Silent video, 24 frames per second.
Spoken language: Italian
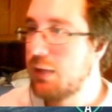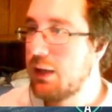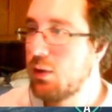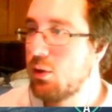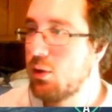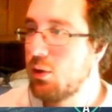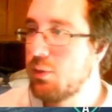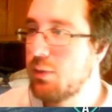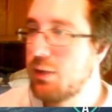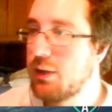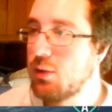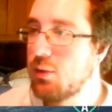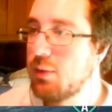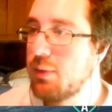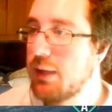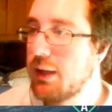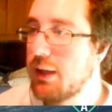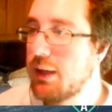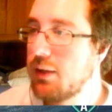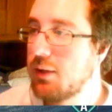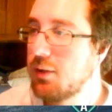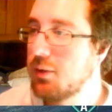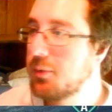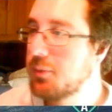Bello, bello,
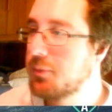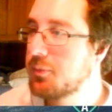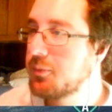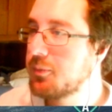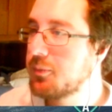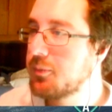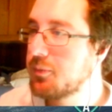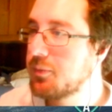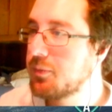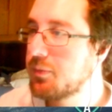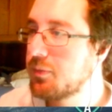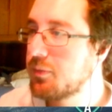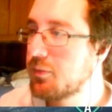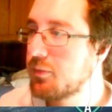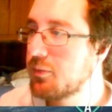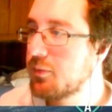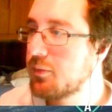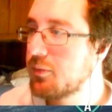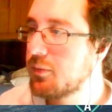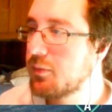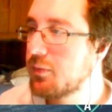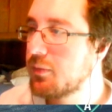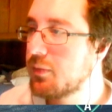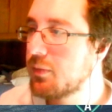bello.
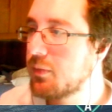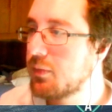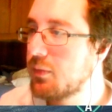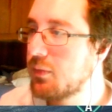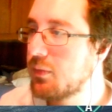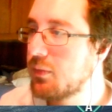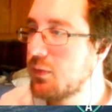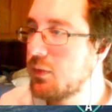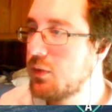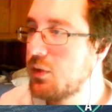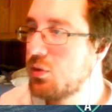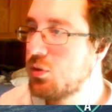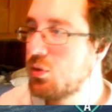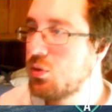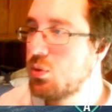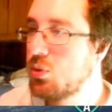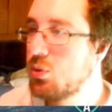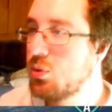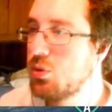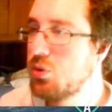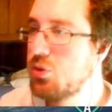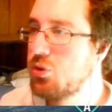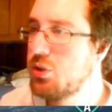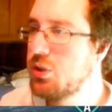
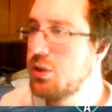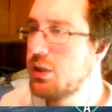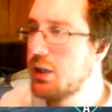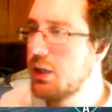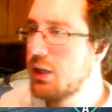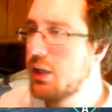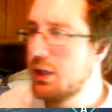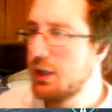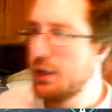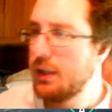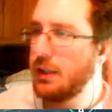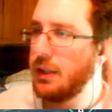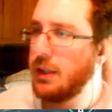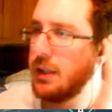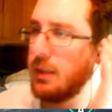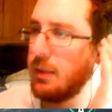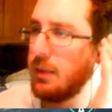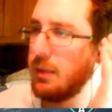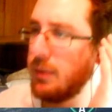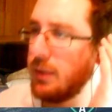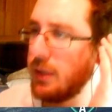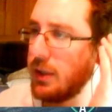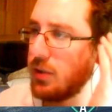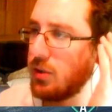Distruggi i
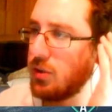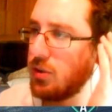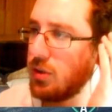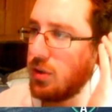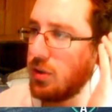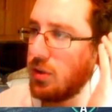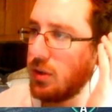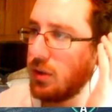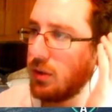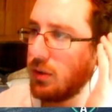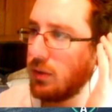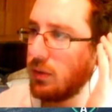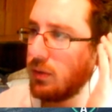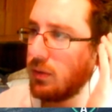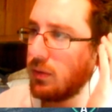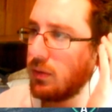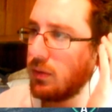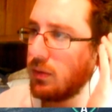nemici.